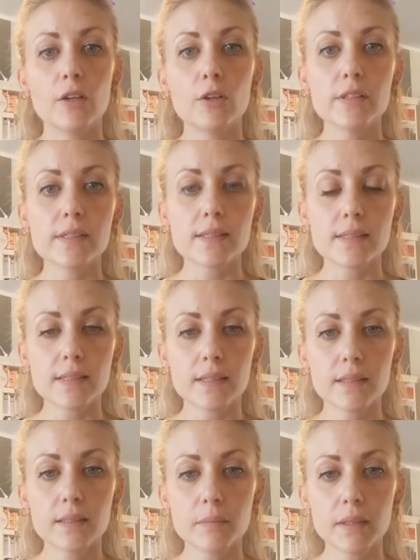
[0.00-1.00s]
L'olio
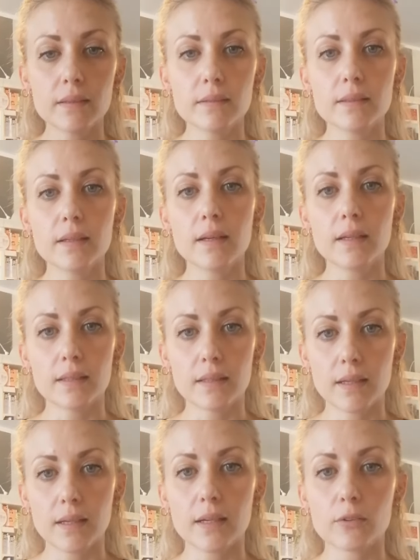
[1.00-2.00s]
essenziale di menta
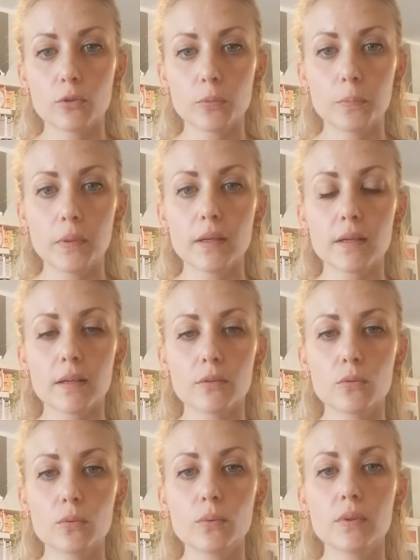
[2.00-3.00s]
indicato
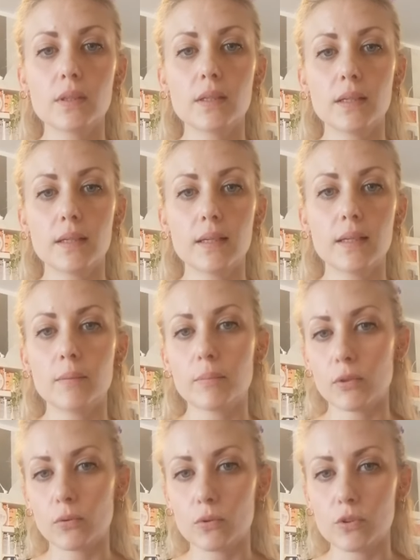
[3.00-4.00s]
per tutte le
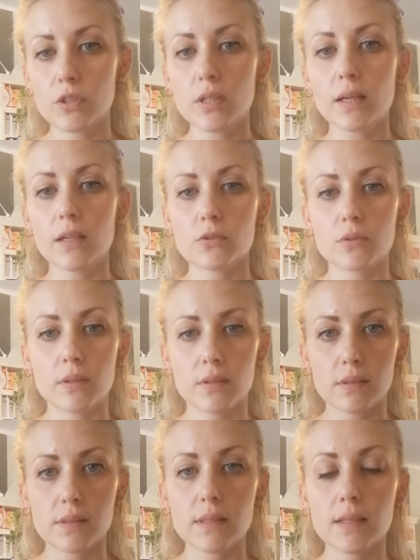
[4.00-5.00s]
patologie
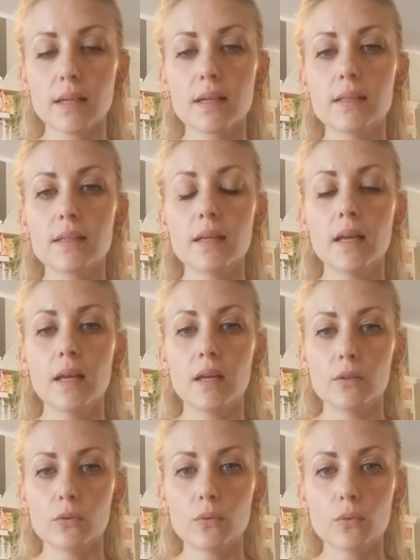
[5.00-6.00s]
gastrointestinali,
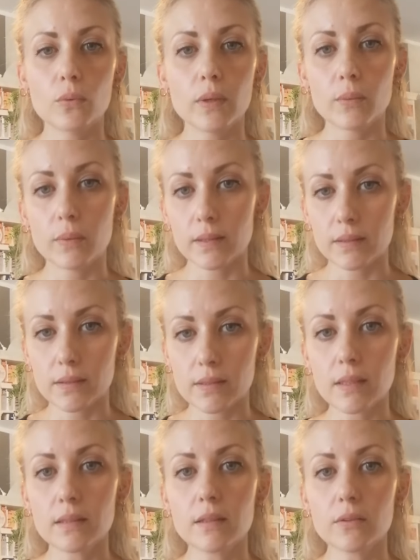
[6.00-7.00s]
dunque è un
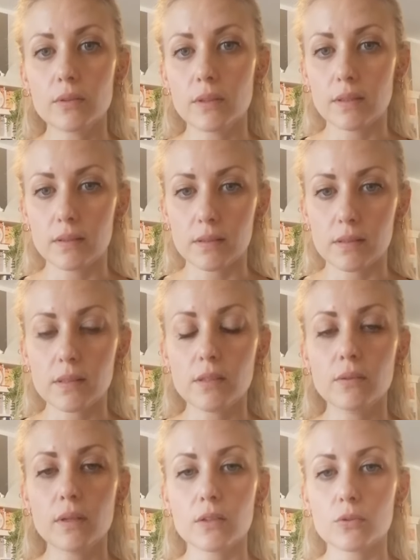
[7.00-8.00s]
antisettico
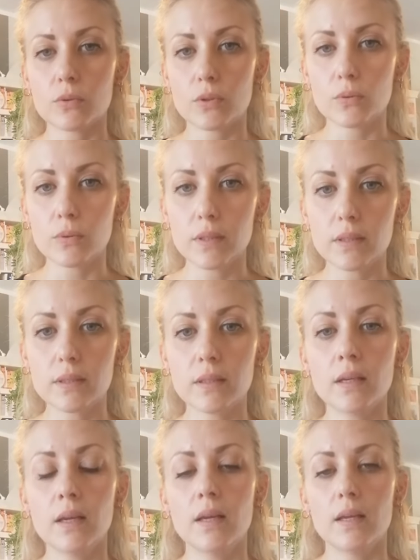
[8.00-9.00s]
dell'intestino in caso di
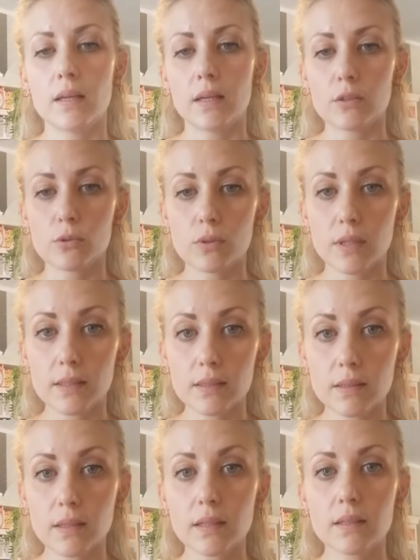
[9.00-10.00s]
coliti, in caso di
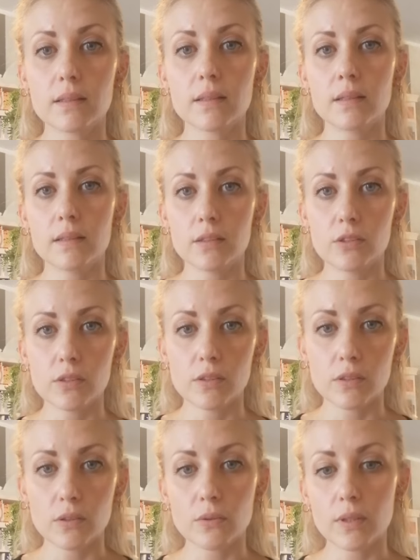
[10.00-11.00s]
gastriti,
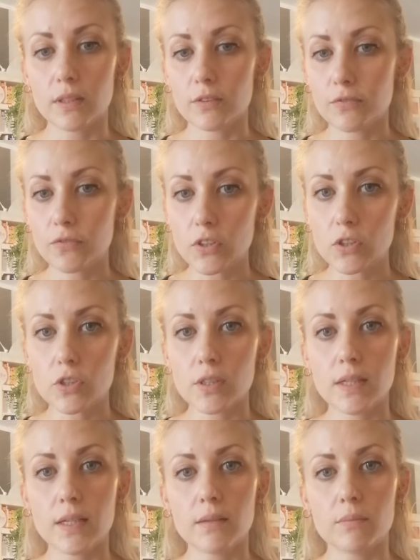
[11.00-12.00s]
digestione
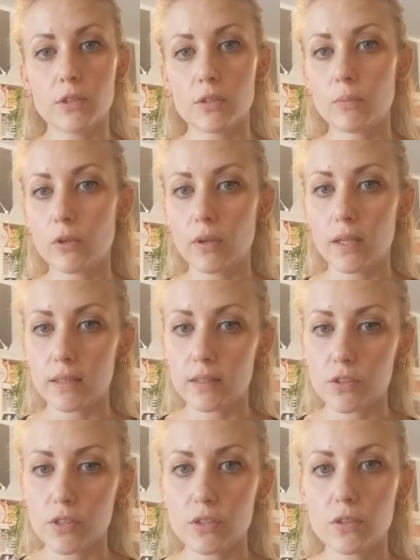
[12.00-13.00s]
difficile, mi si blocca la
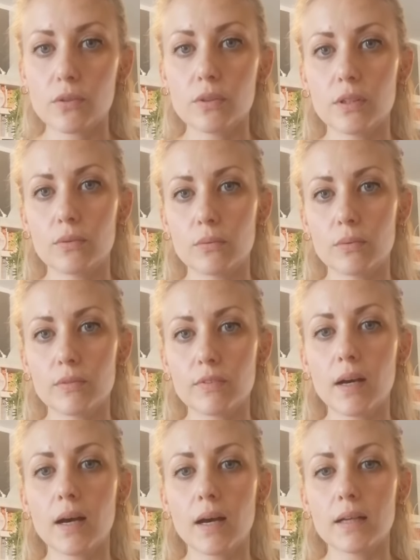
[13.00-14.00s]
digestione, dunque
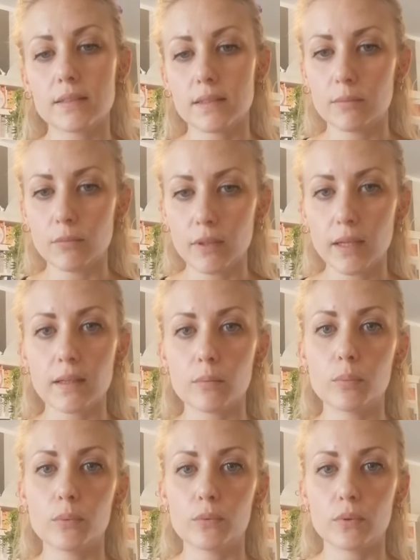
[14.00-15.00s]
va a stimolare
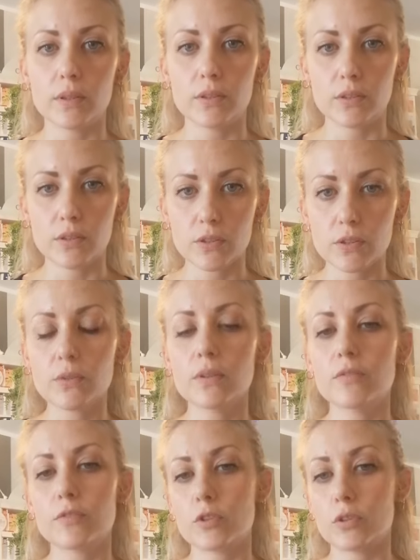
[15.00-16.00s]
appunto la
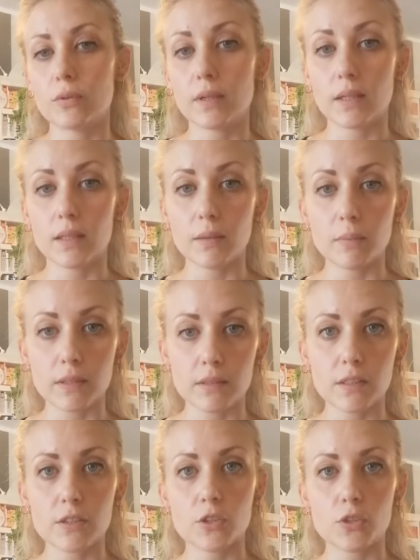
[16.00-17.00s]
digestione facendo anche dei
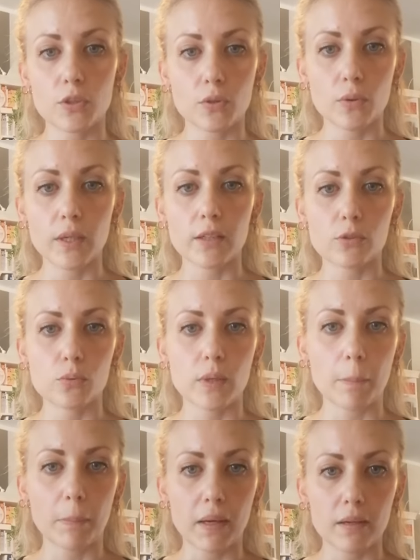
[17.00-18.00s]
massaggi circolari
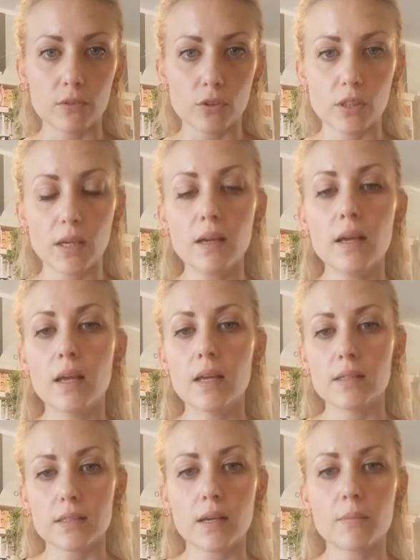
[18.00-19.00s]
sulla pancia,
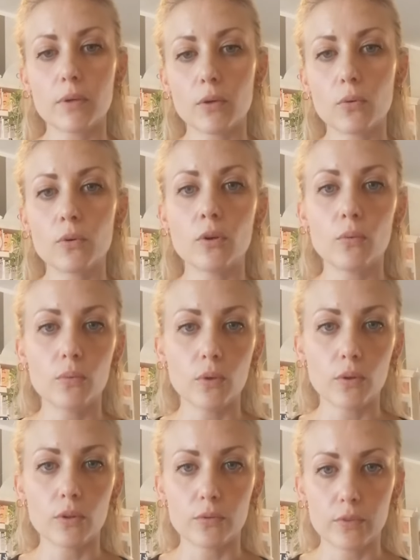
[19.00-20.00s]
sempre con un
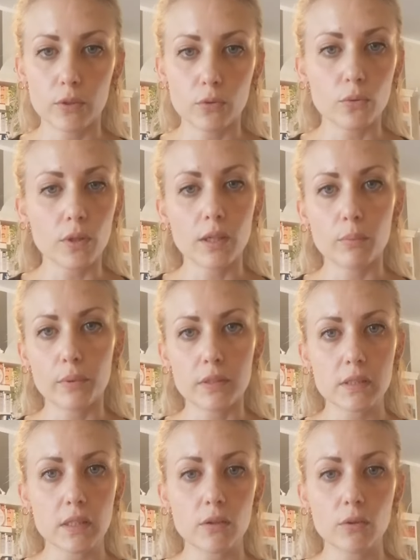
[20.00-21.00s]
olio vettore che può
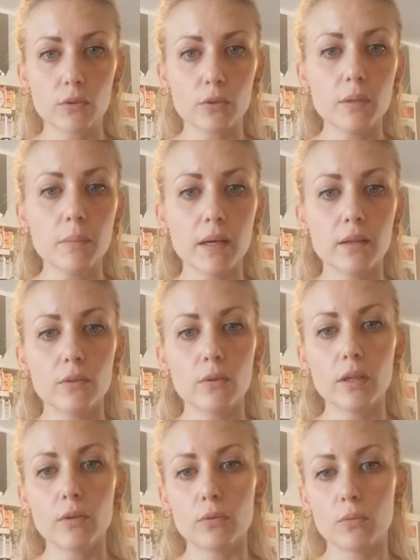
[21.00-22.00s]
essere l'olio di
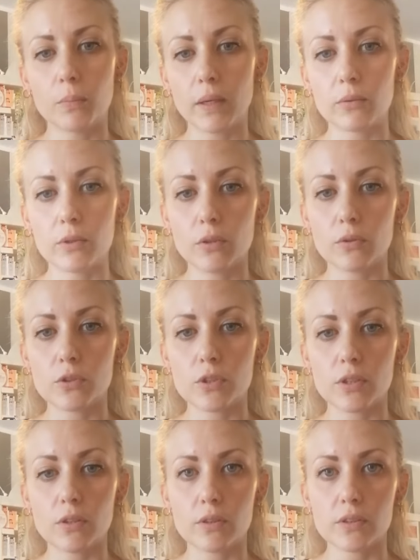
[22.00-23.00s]
mandorle con un paio di
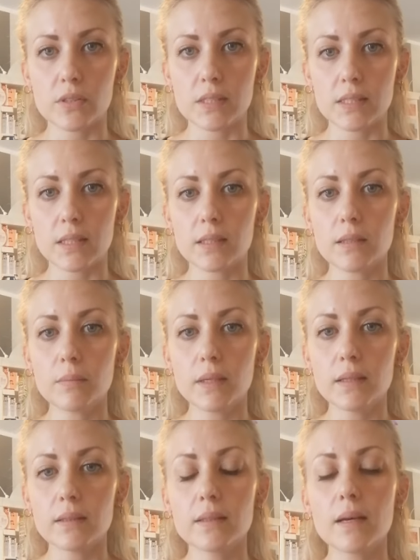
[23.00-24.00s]
gocce di olio essenziale di
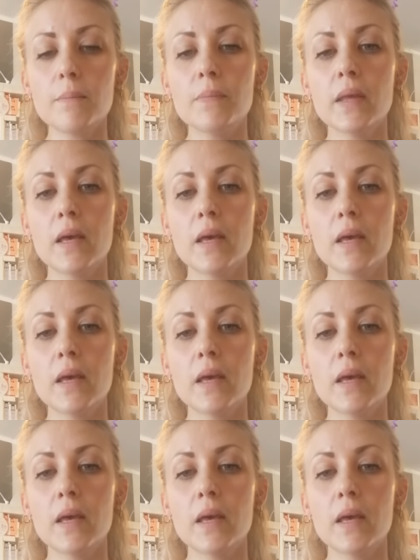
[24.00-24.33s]
menta